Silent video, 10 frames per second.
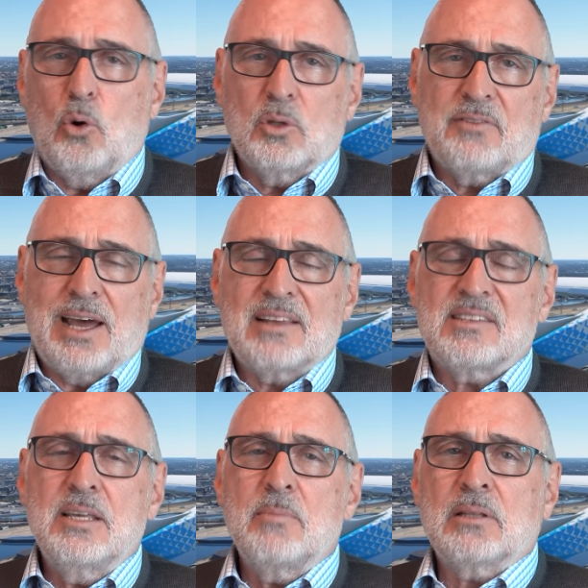oder weil
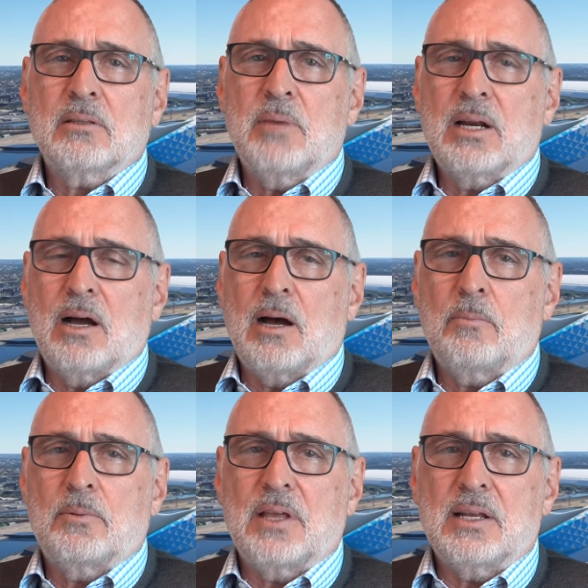es niemanden mehr
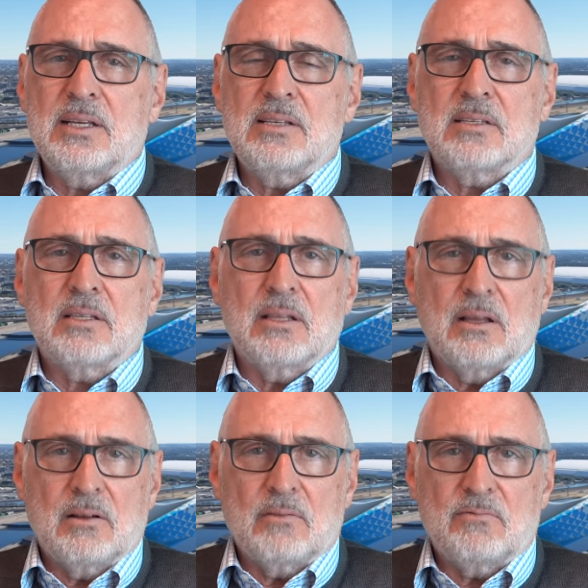gab, der diesen
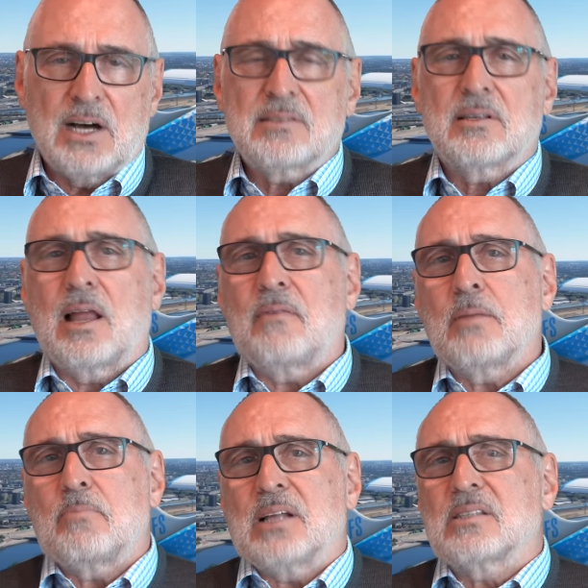
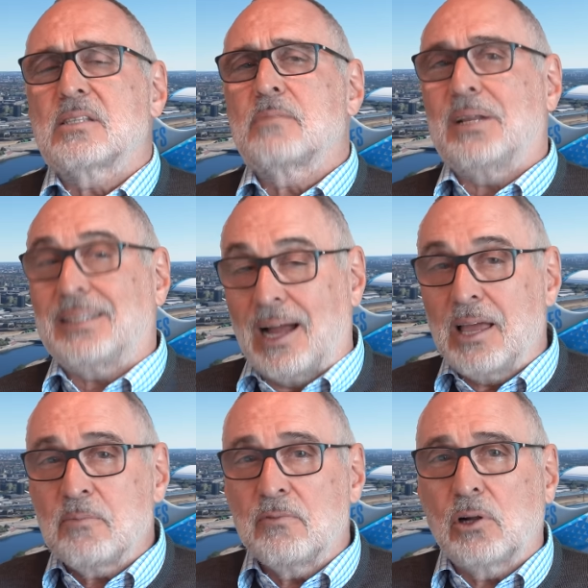Wasserlandeplatz
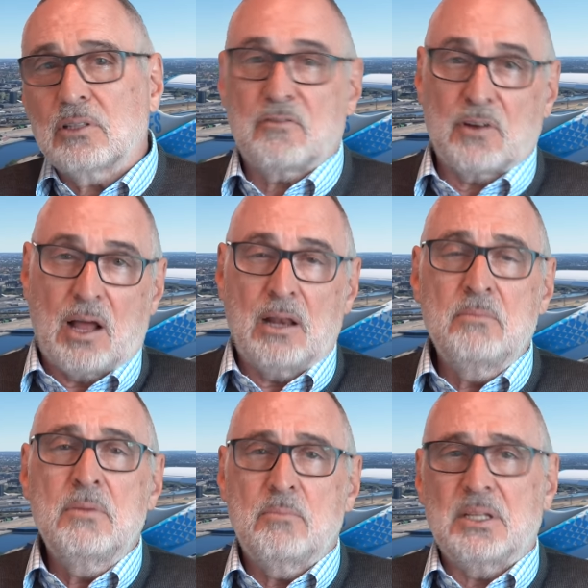betreiben wollte, vor
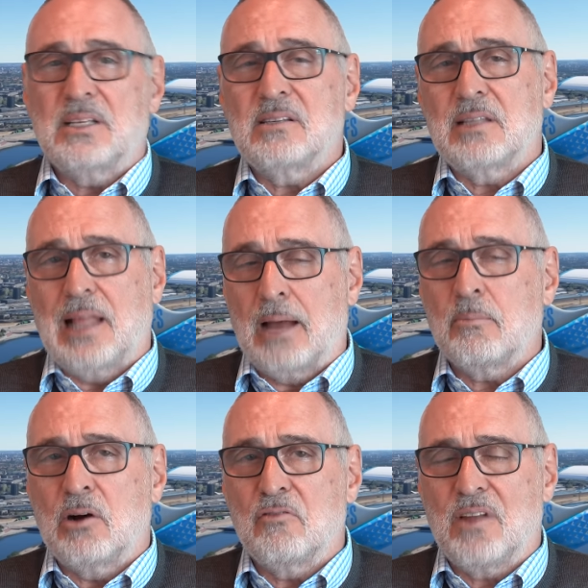allem mit diesen
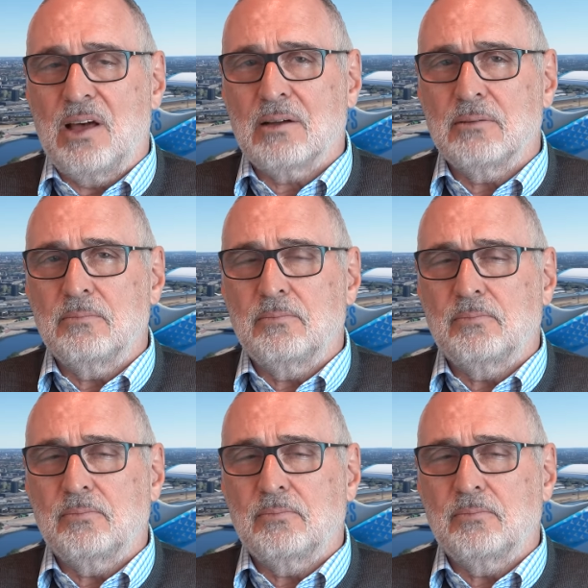Lärmauflagen.